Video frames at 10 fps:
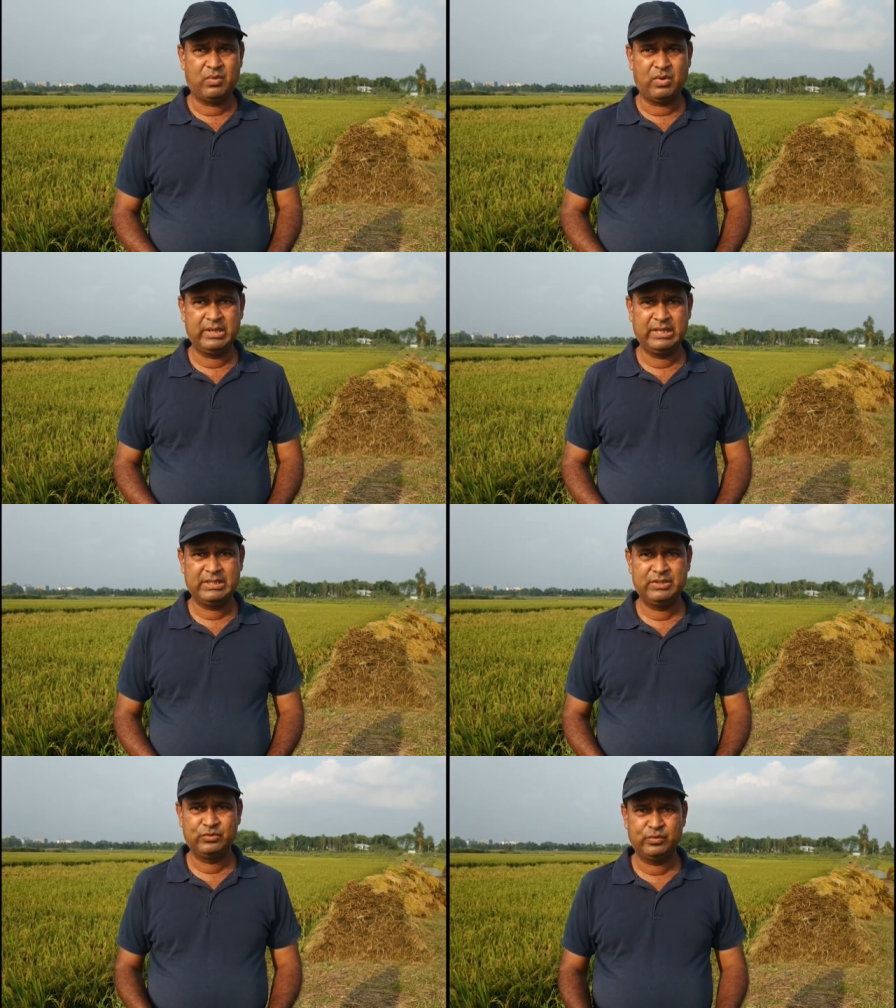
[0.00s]
অনেক
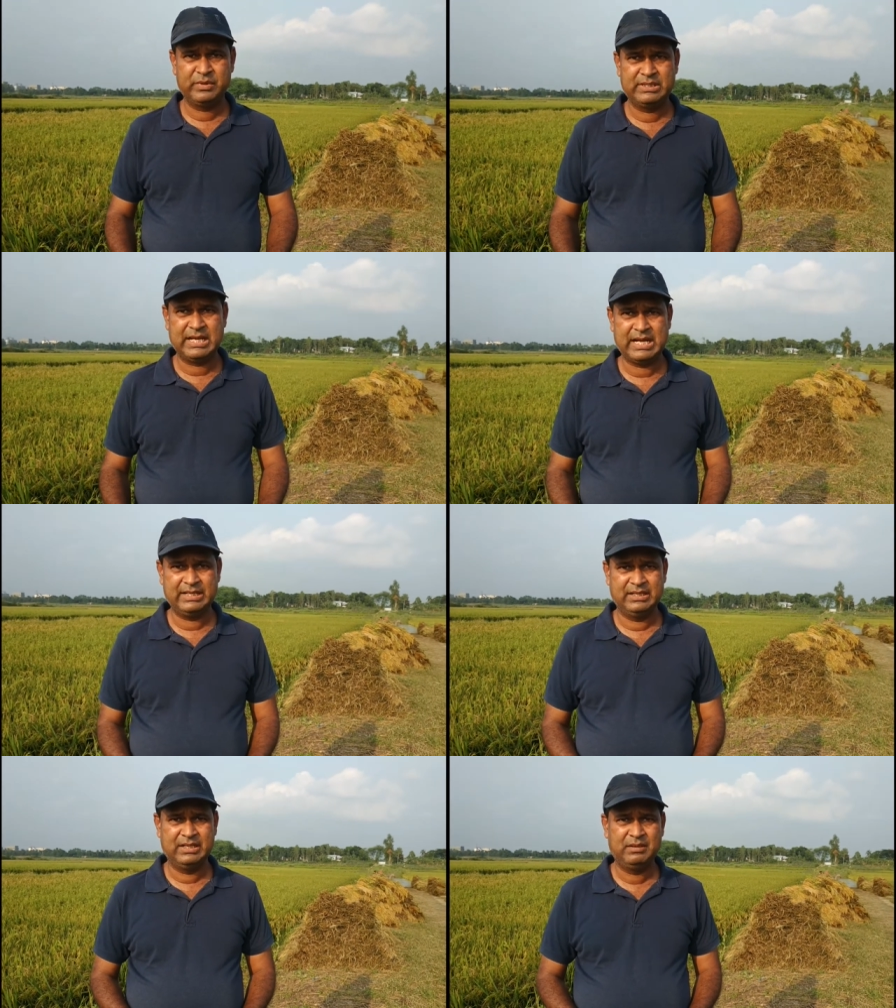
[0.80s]
জমির ধান
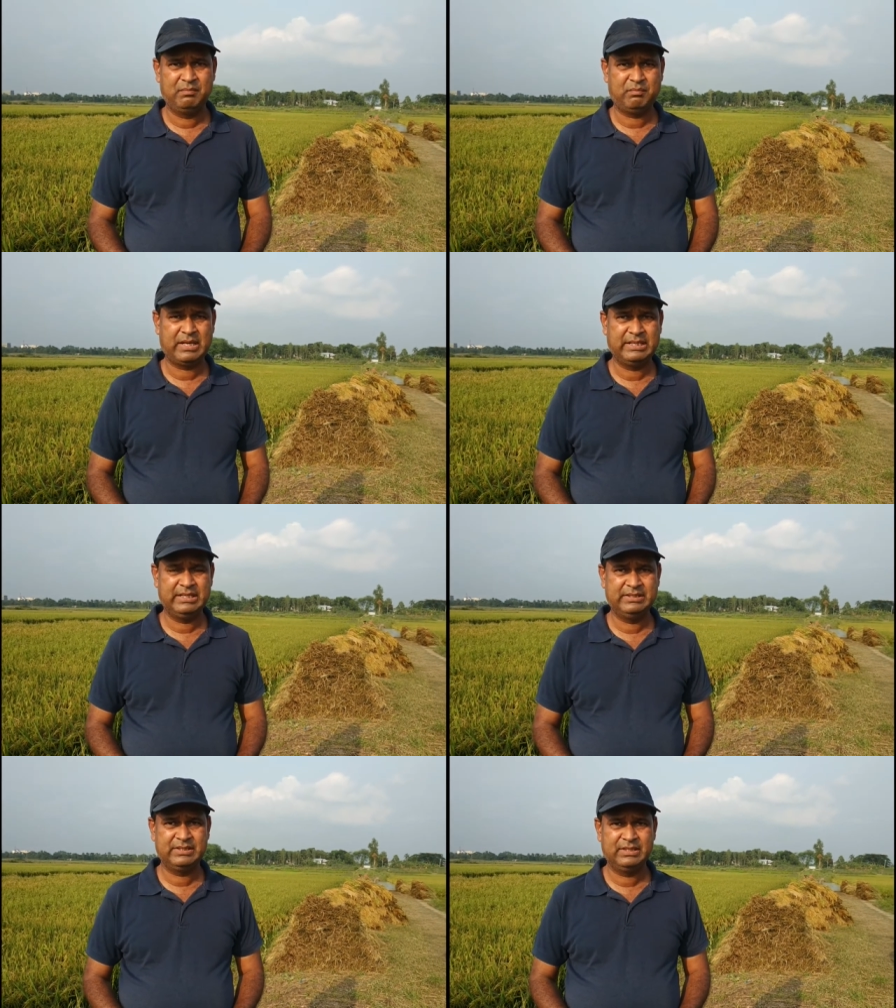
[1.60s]
পানির
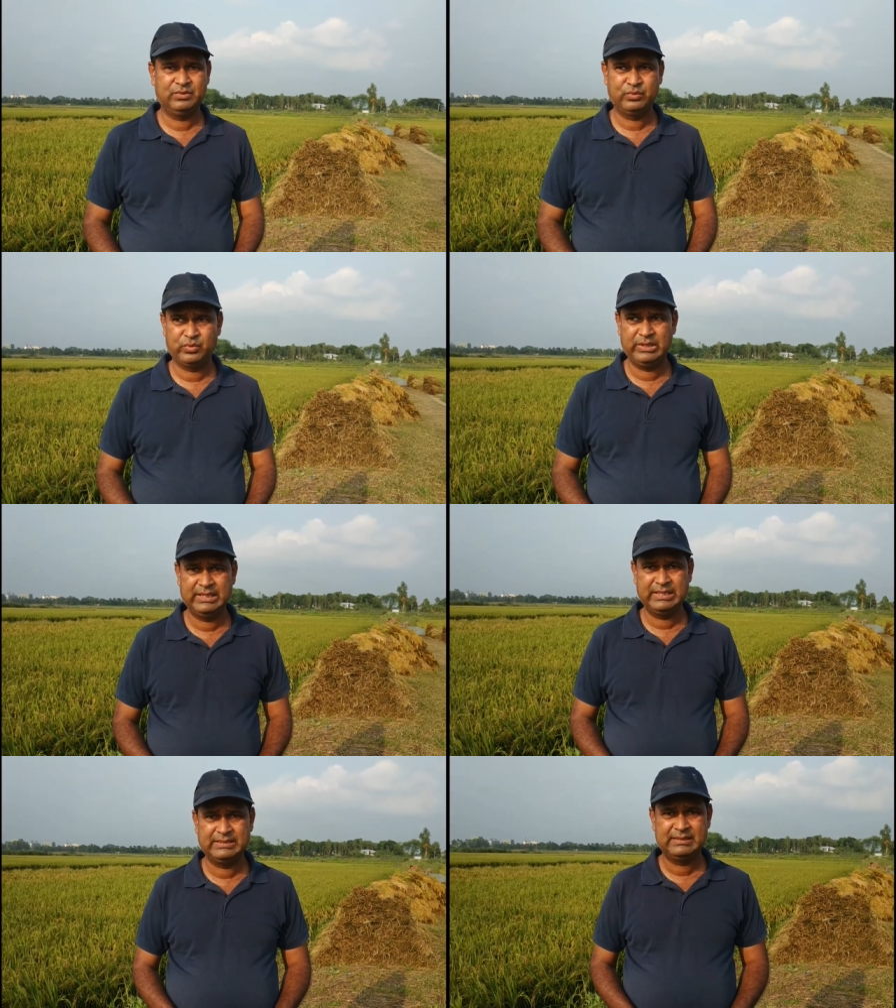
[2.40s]
নিচে তলিয়ে
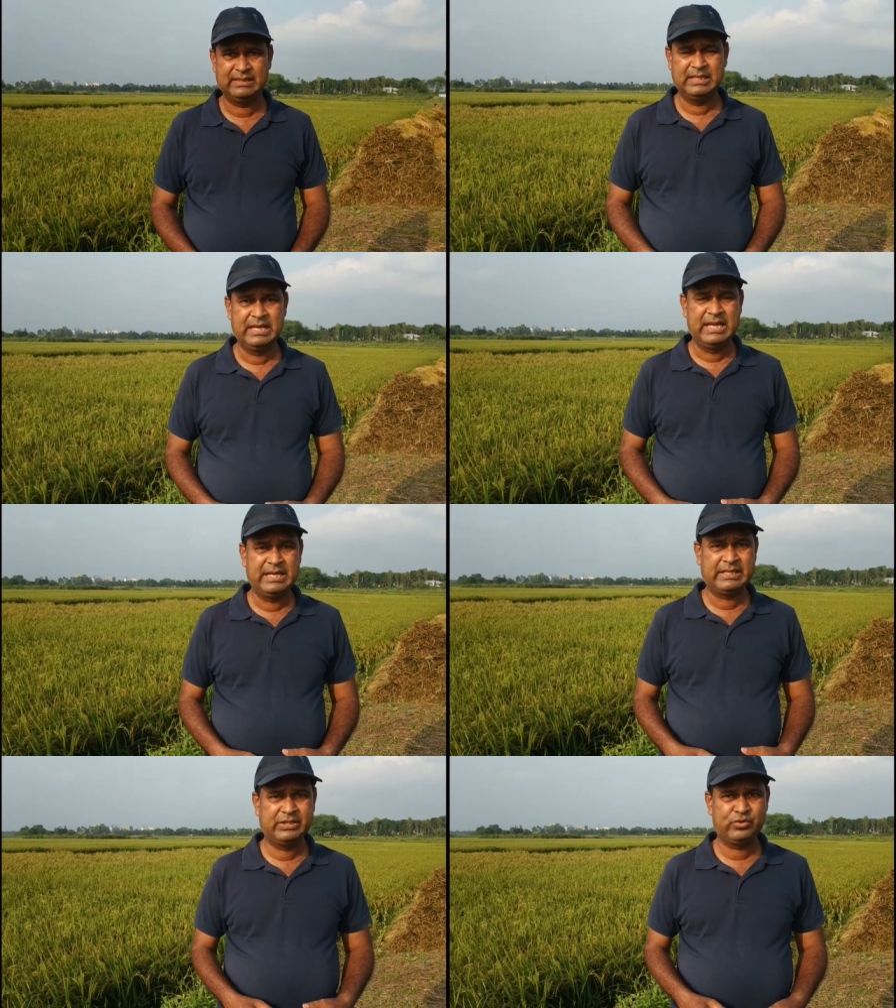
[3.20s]
গেছে
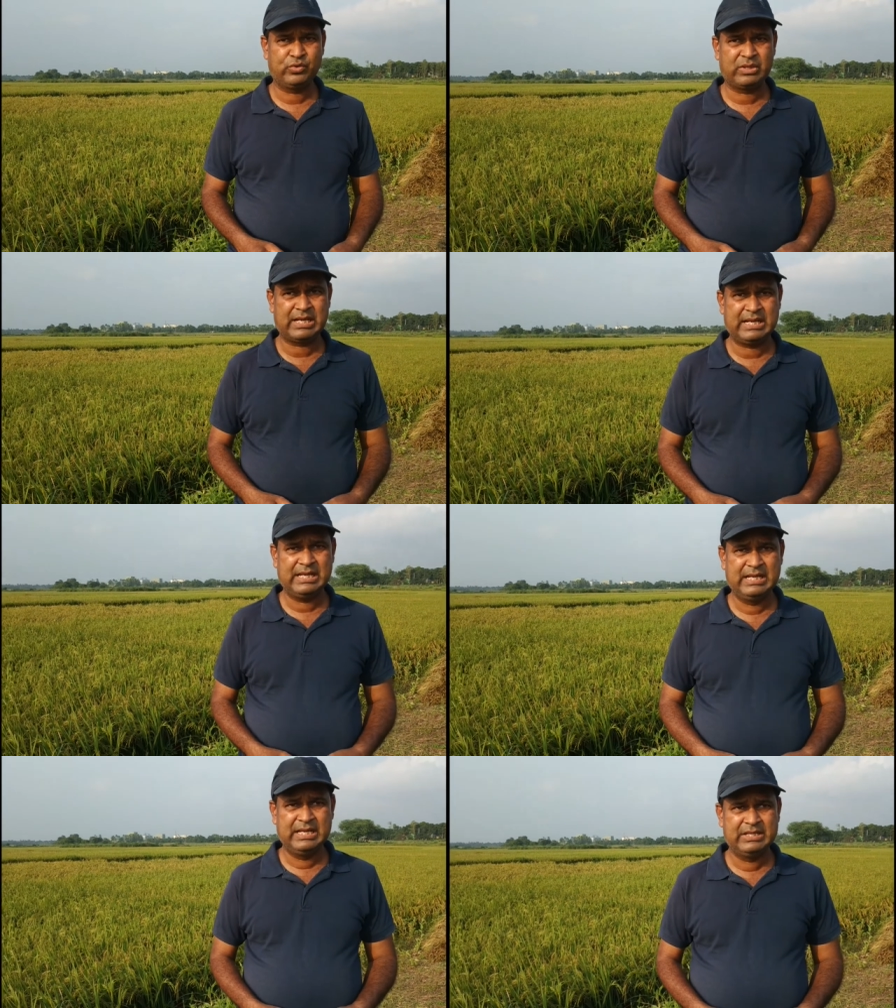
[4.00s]
কৃষকরা
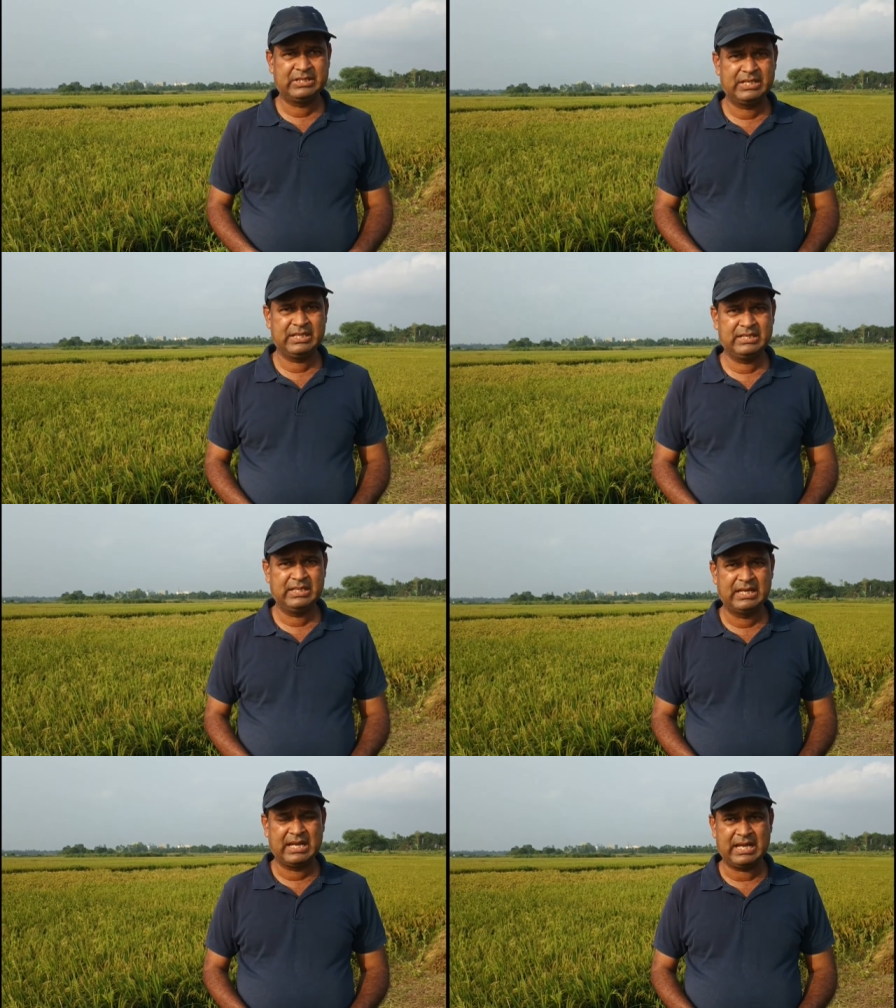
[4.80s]
সেই
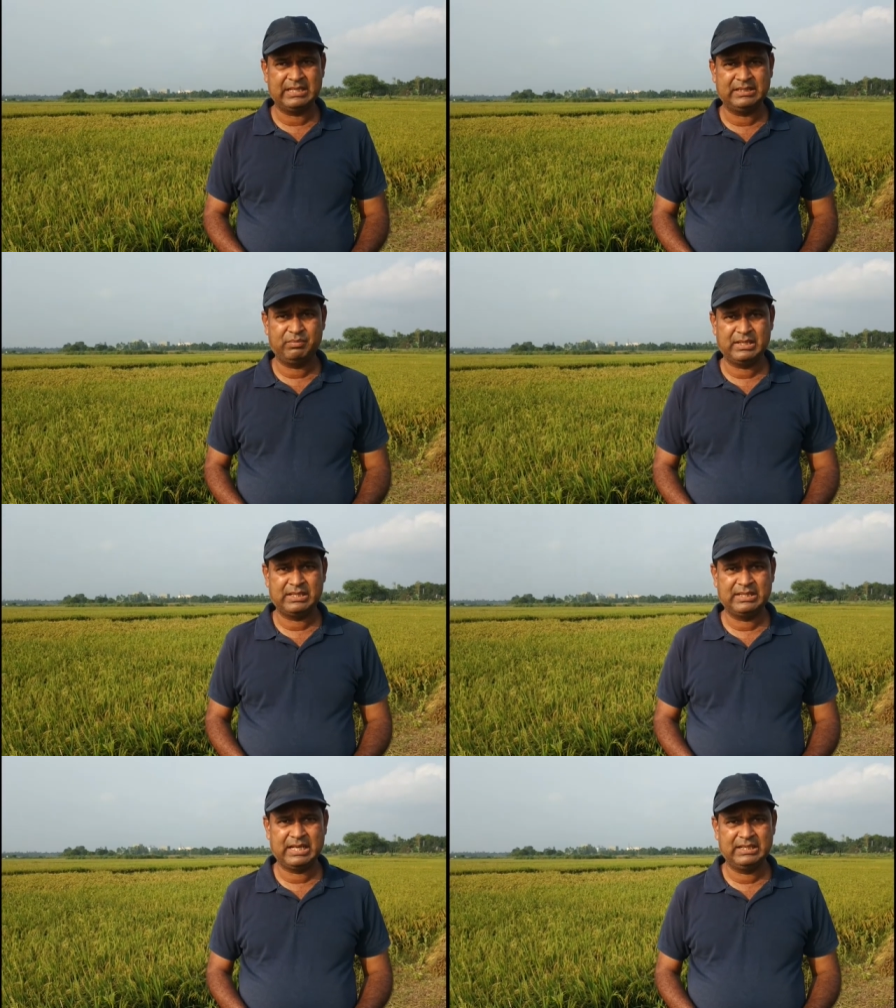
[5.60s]
আধা পাকা
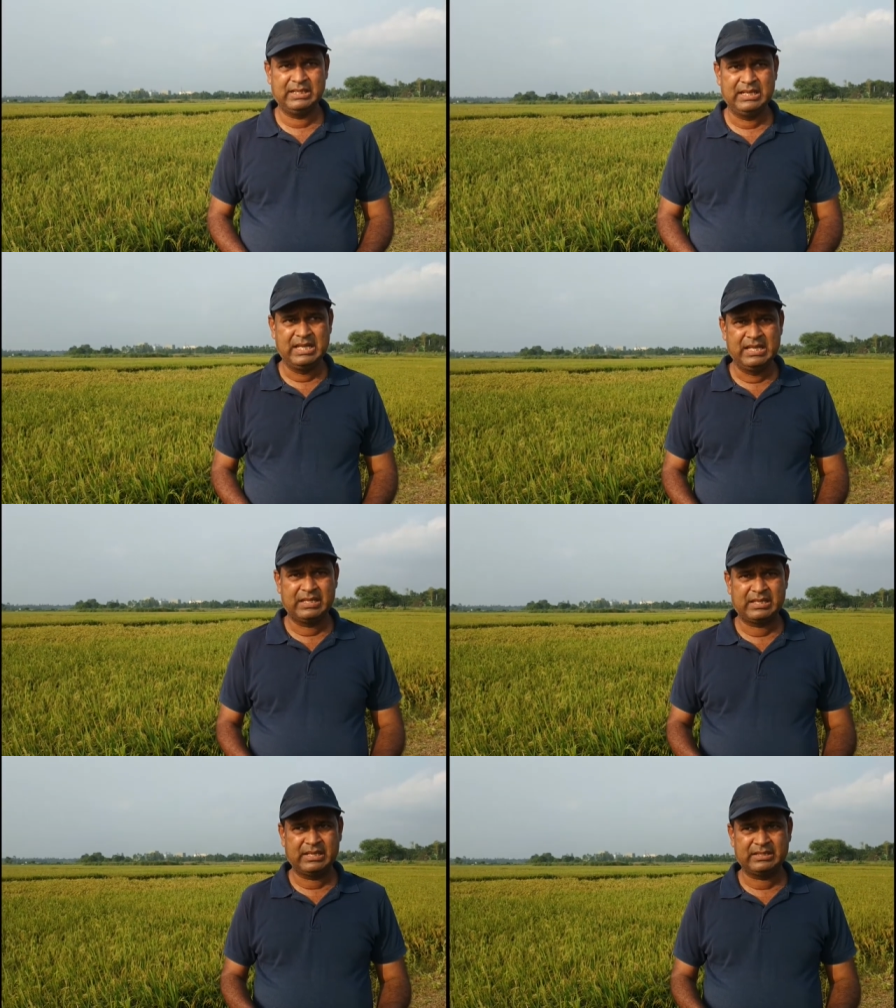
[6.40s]
ধান
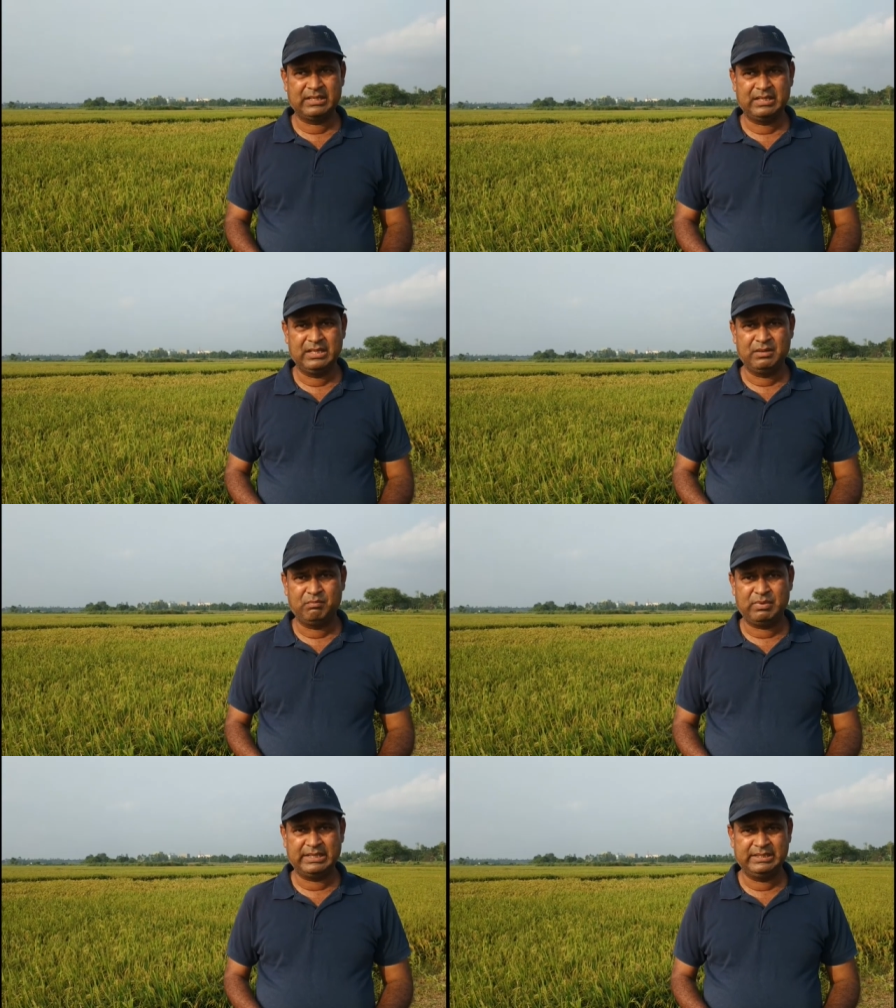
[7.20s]
কেটে
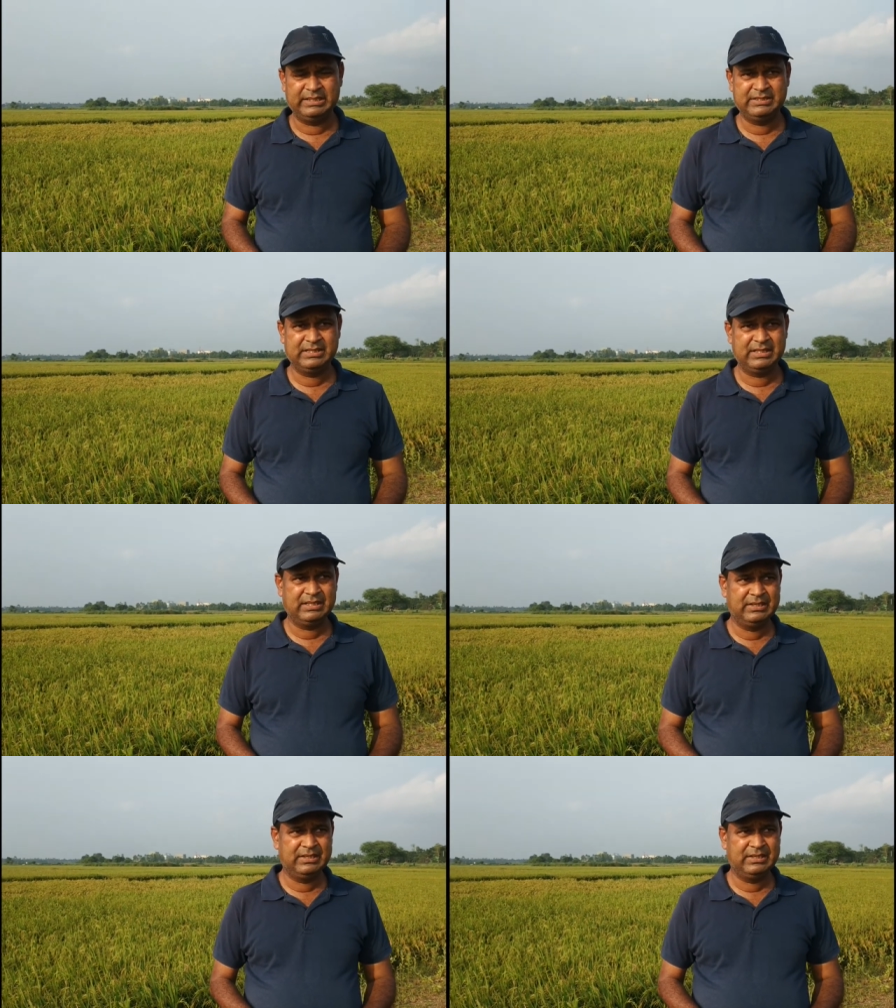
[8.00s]
বাড়ি নিচ্ছেন